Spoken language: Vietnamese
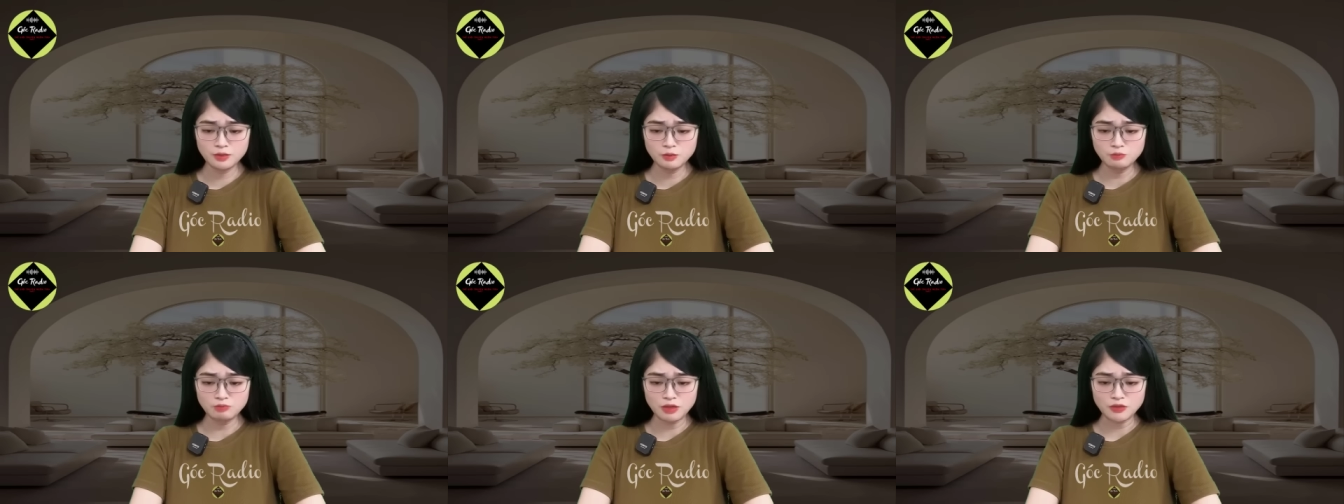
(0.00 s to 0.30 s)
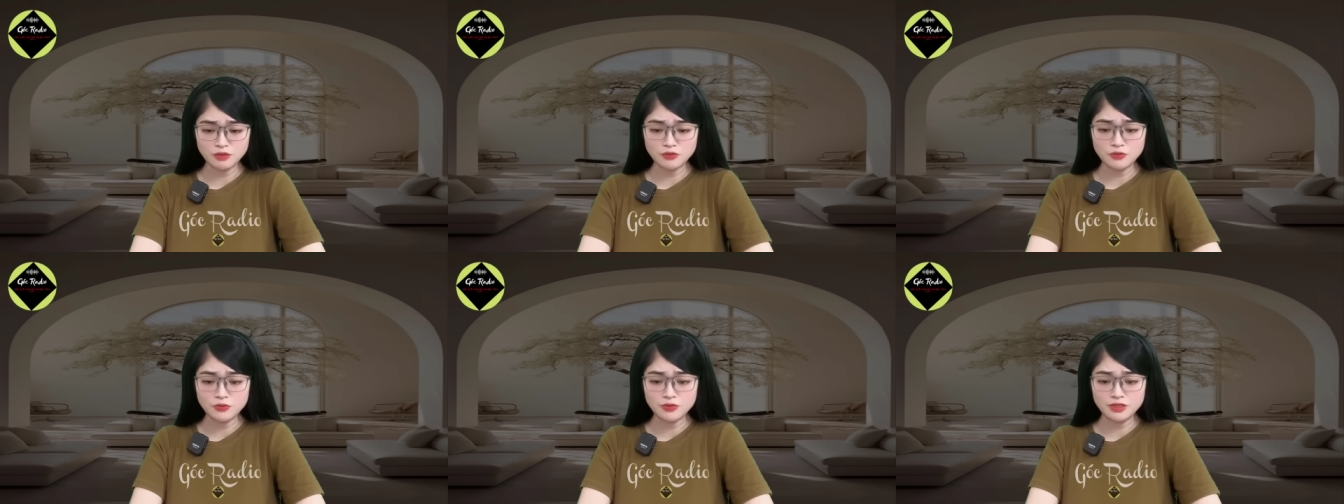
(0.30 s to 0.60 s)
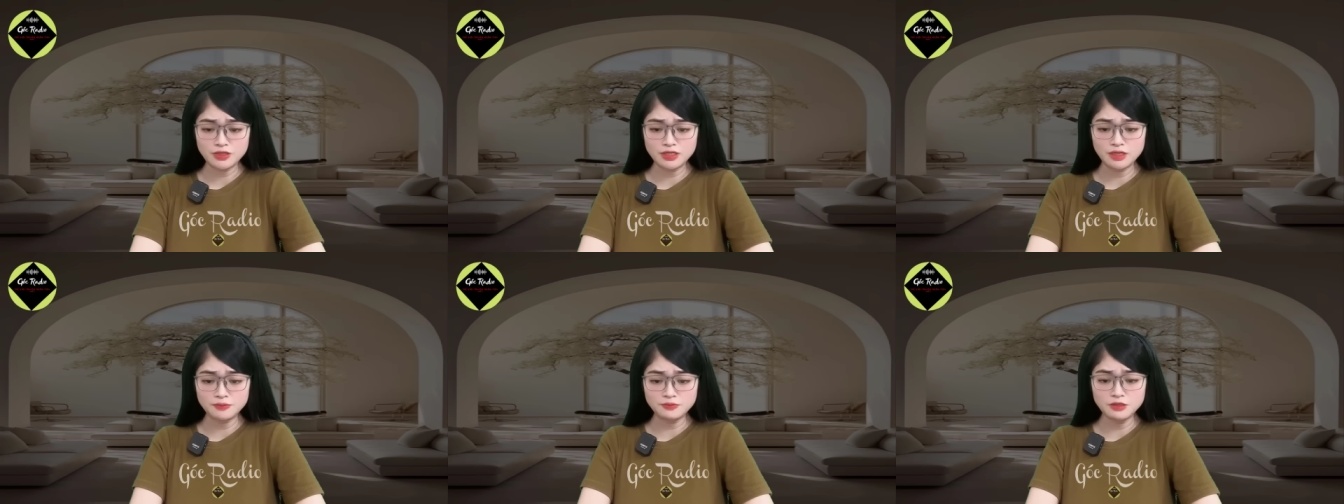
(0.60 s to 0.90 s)
Mặt
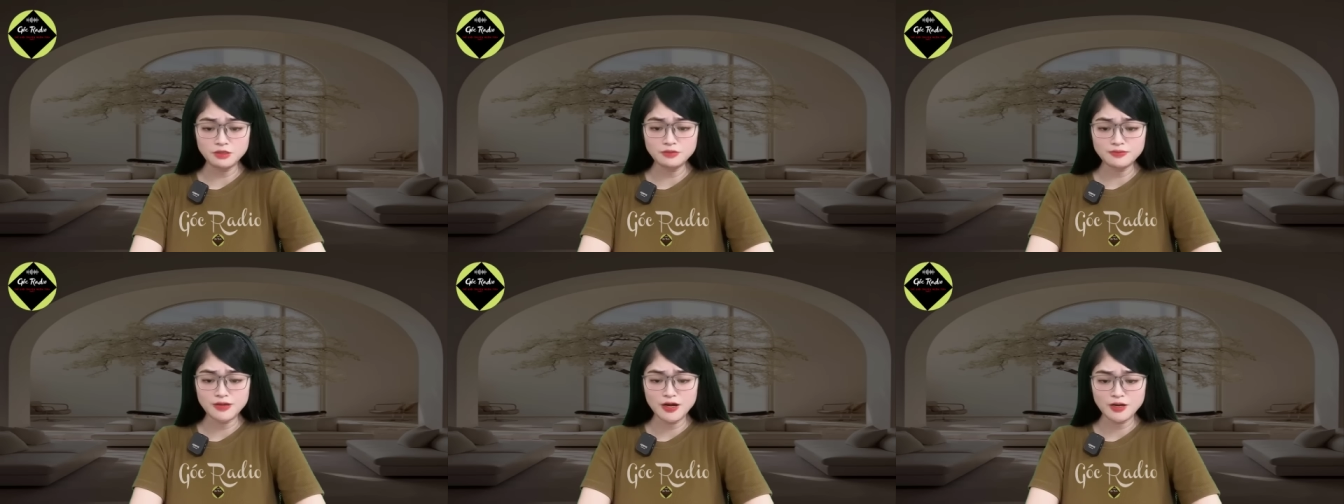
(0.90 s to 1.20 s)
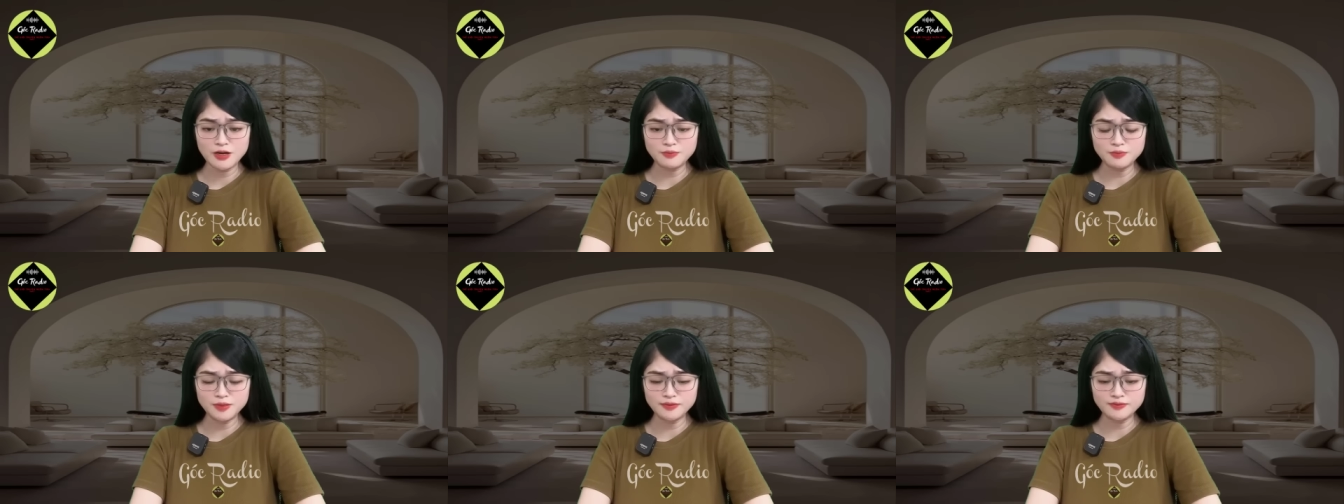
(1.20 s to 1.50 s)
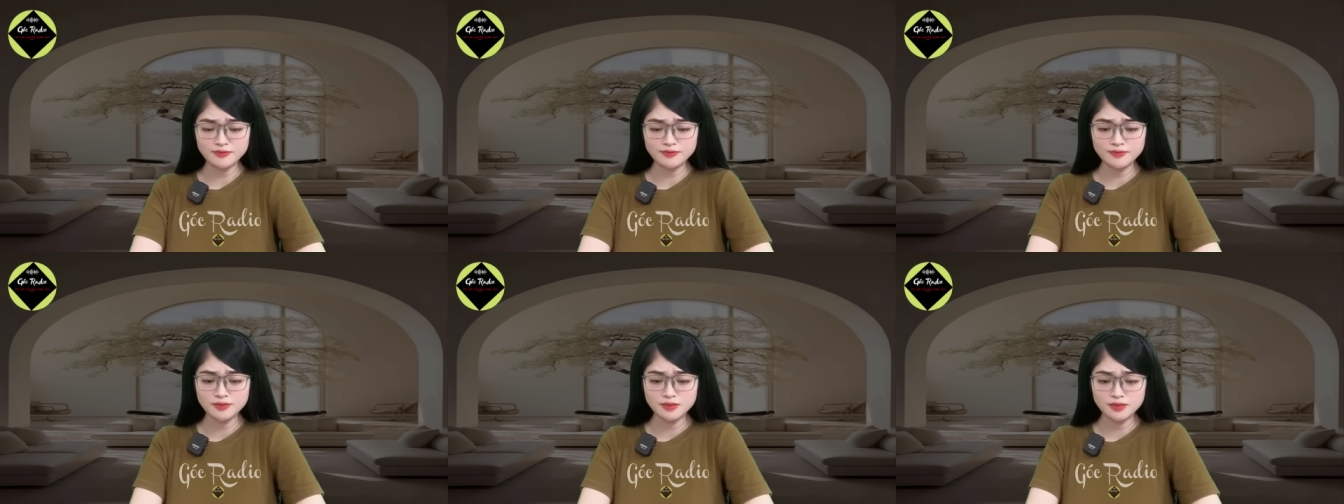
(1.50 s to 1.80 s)
tôi lập tức đỏ
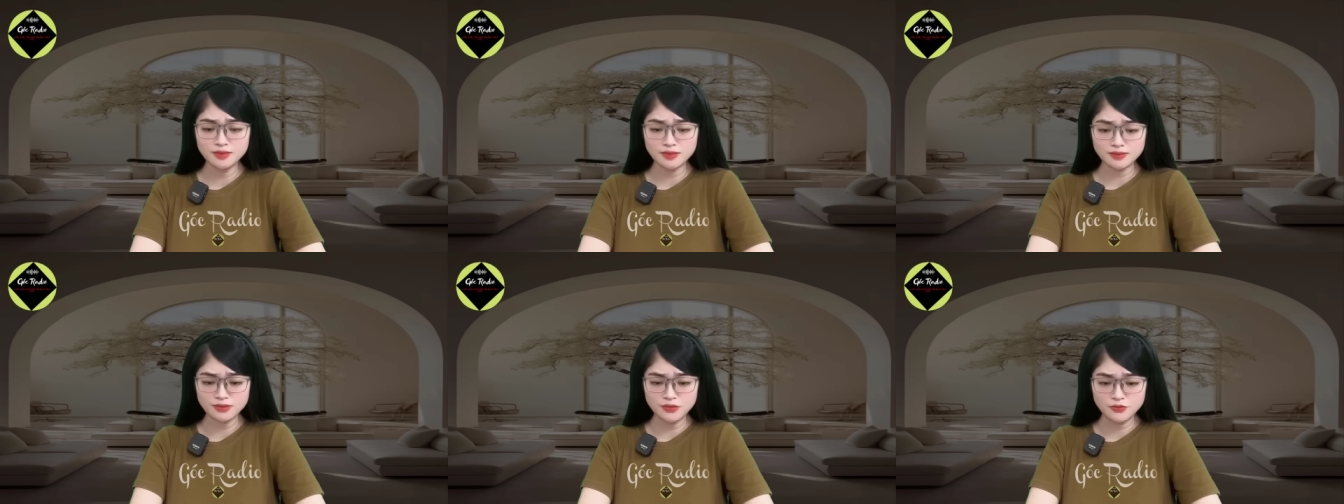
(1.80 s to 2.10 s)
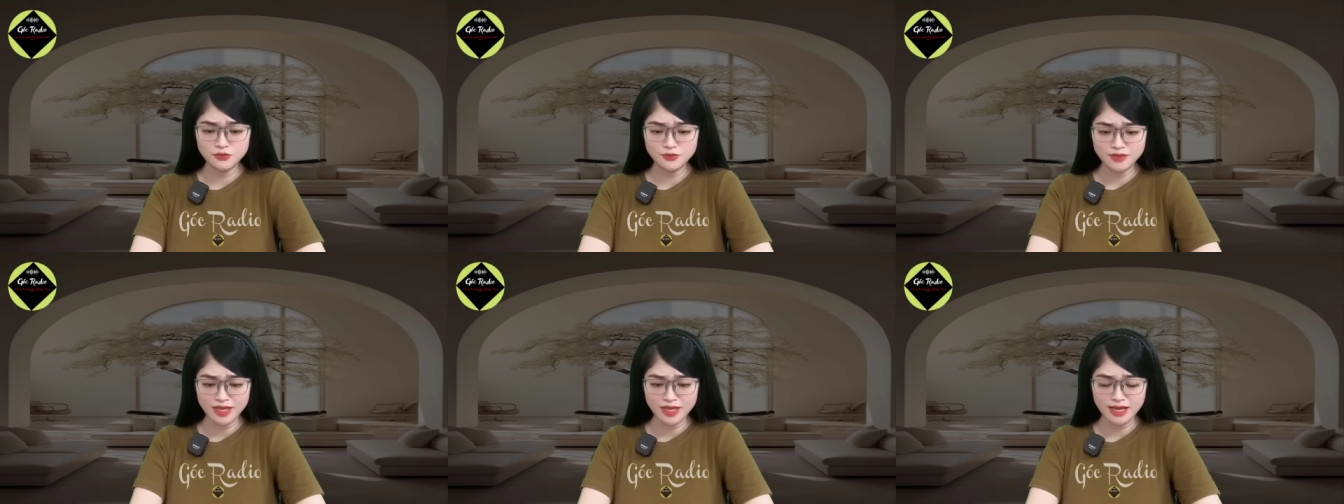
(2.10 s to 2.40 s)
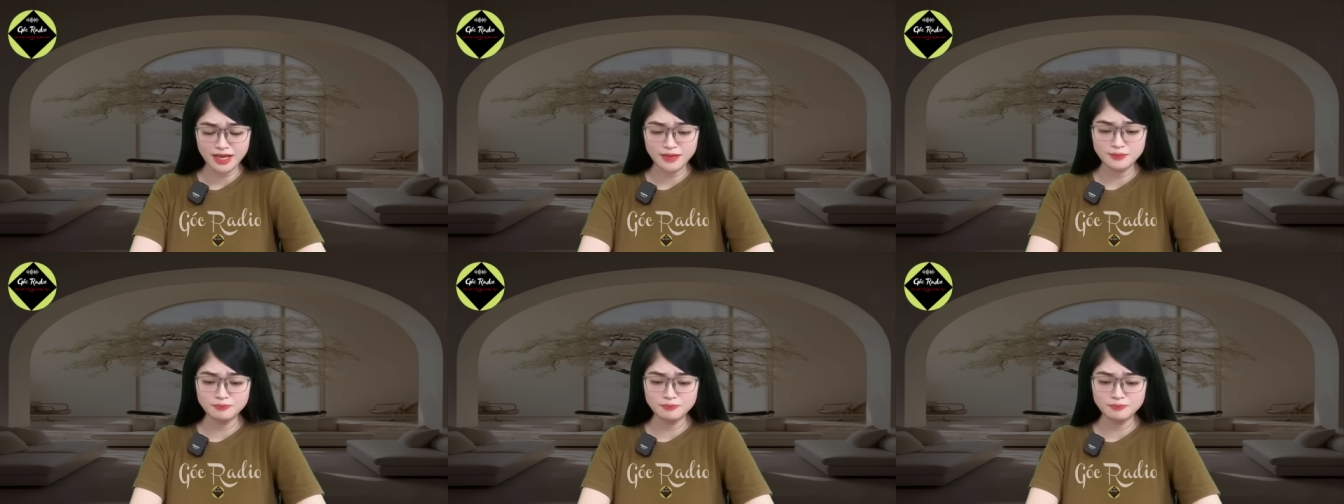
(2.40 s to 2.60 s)
bừng, gật đầu nhẹ